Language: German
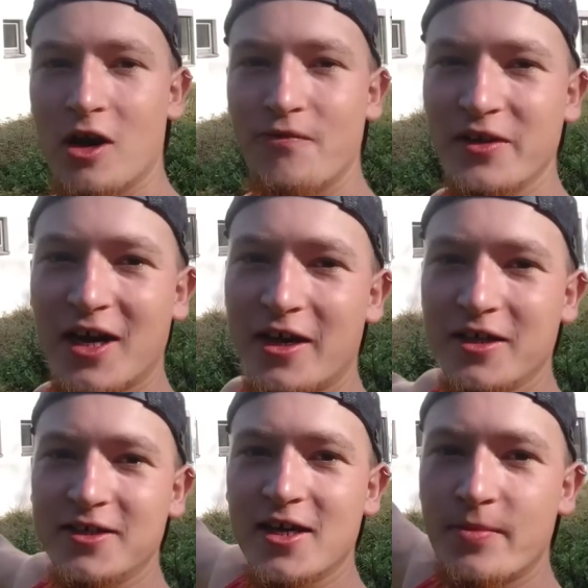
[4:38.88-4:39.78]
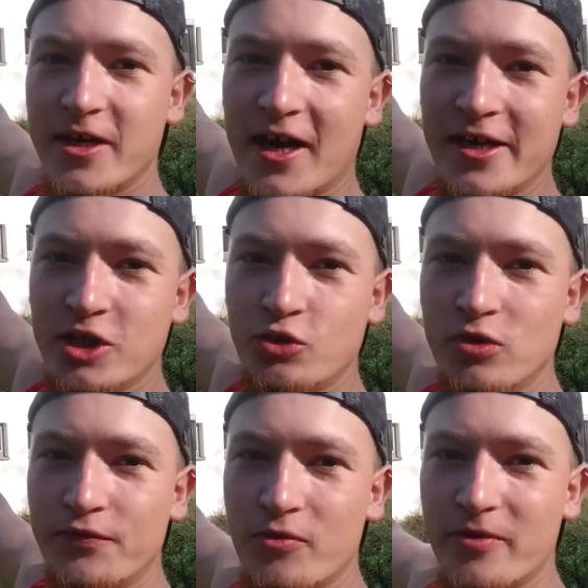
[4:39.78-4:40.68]
Wir laufen gerade hier an meiner alten
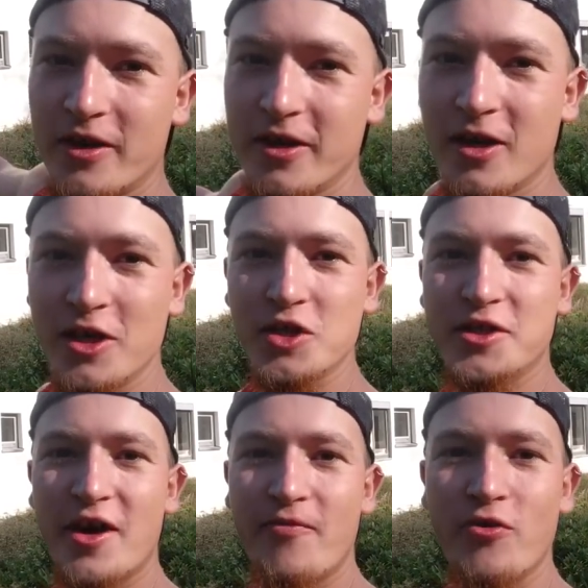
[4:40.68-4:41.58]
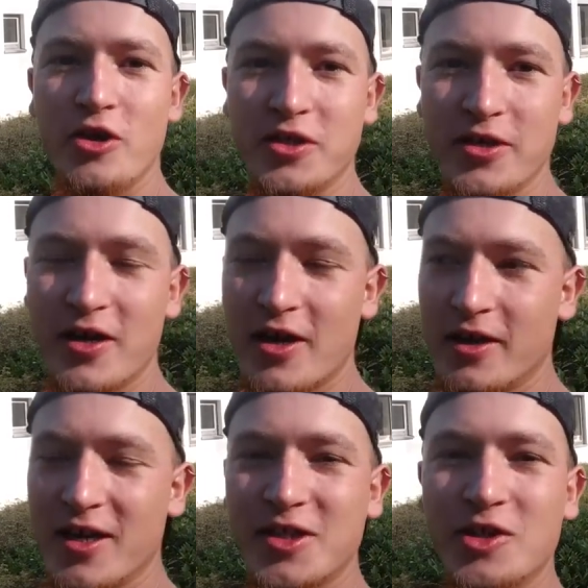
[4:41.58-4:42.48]
Schule vorbei, also da, wo ich in
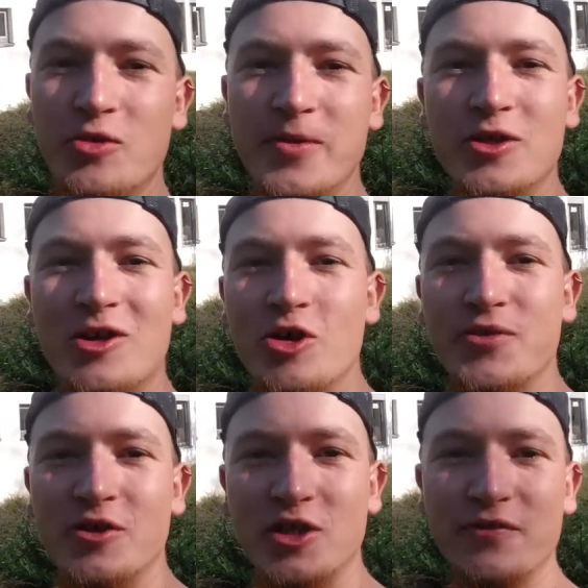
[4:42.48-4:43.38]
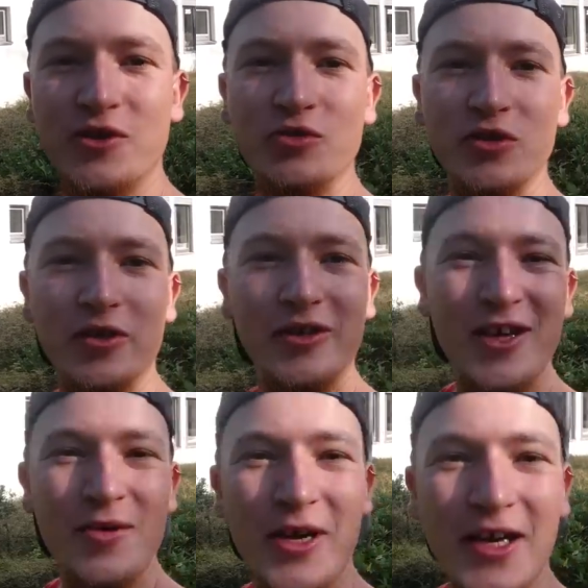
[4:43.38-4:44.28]
der Gastronomie- und Hauswirtschaftsschule
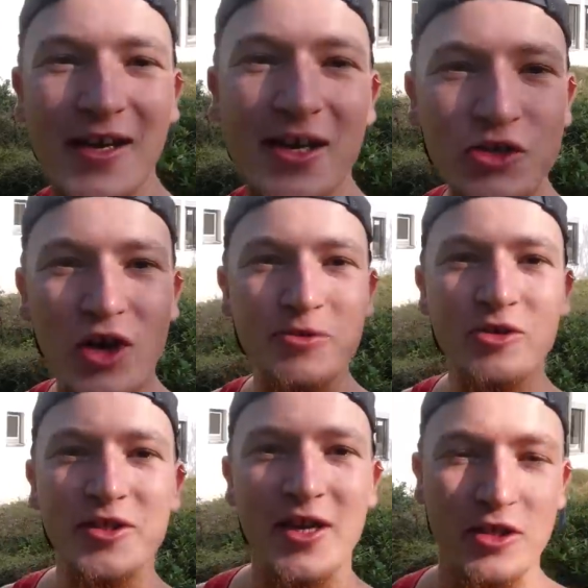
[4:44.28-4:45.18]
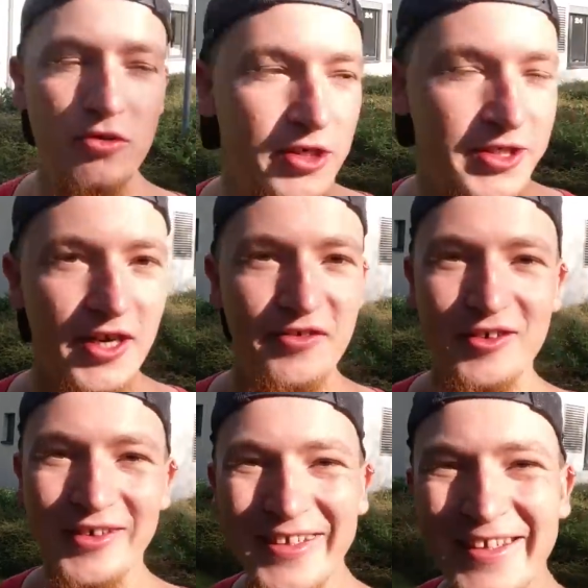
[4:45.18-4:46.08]
meinen Realschulabschluss nachgeholt
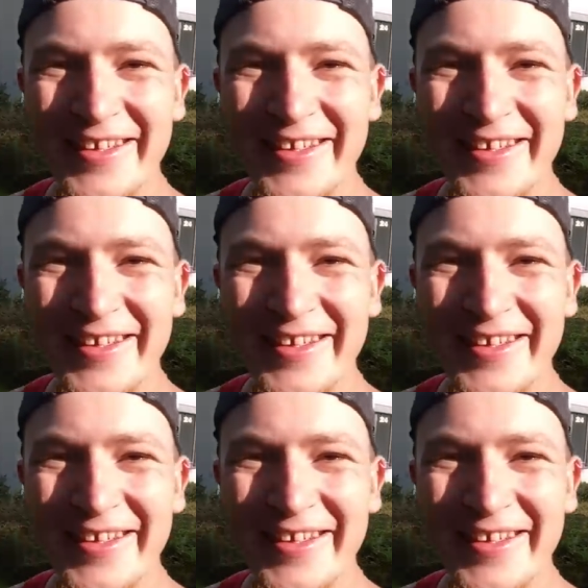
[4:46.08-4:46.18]
habe.